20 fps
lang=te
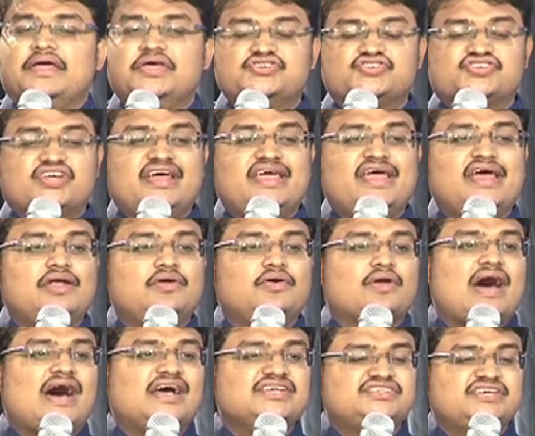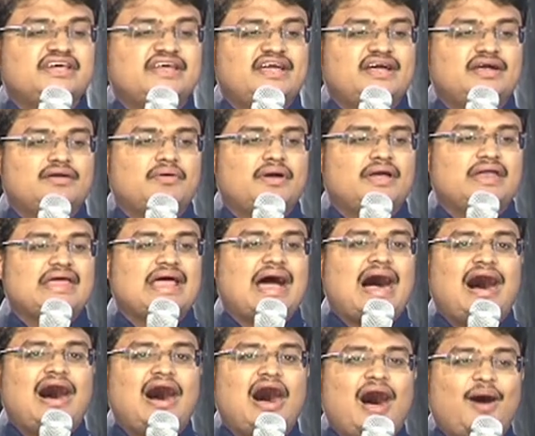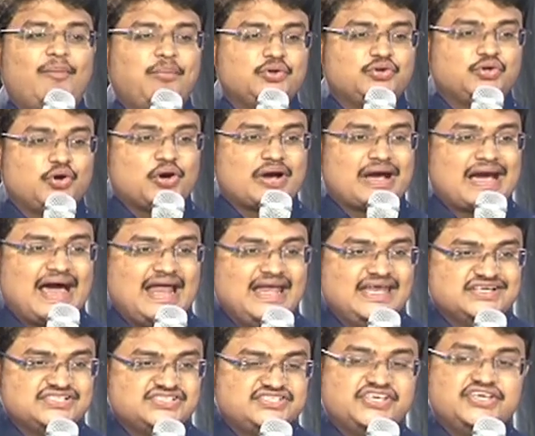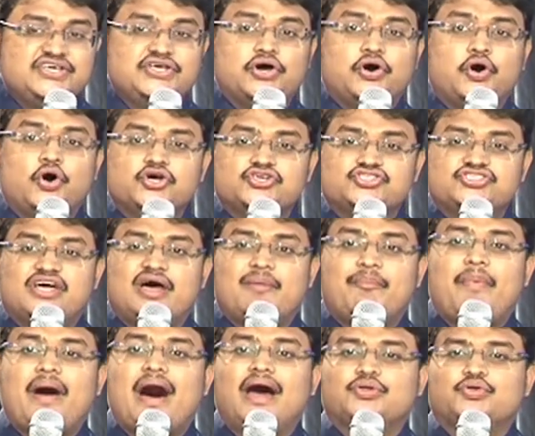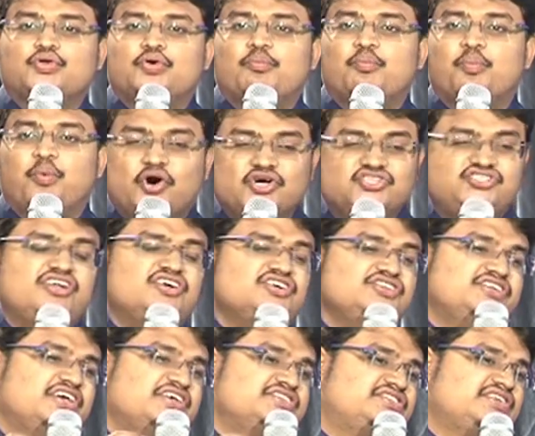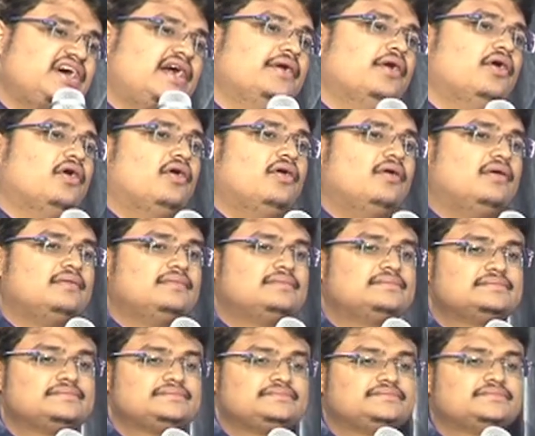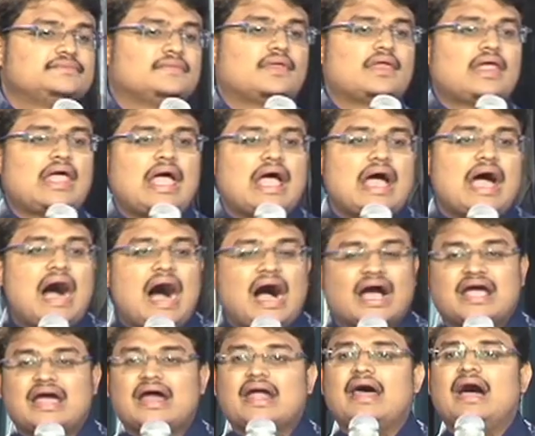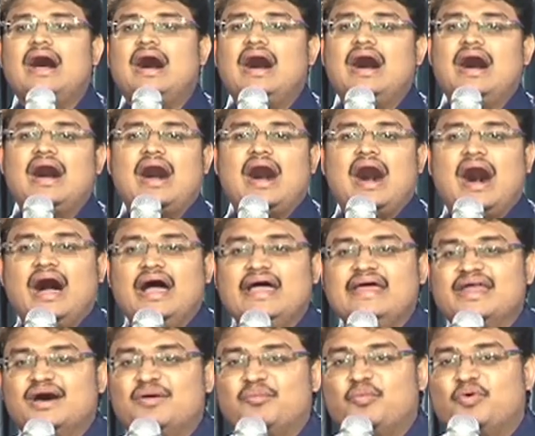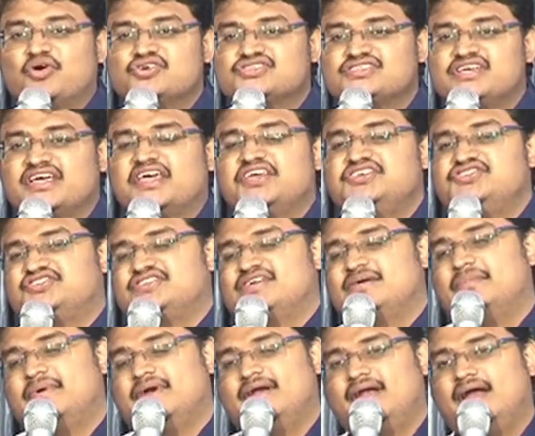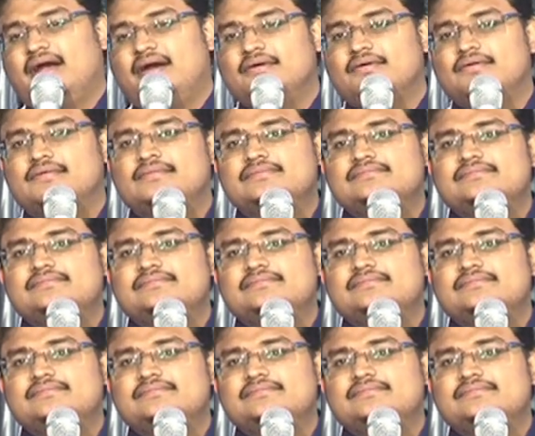ఇజ్రాయేలు రాజు అయినటువంటి ఆహాబుతో కలిసి యహోష పాతు భోజనం చేశాడో అక్కడ ఆయన మోసగించబడ్డాడు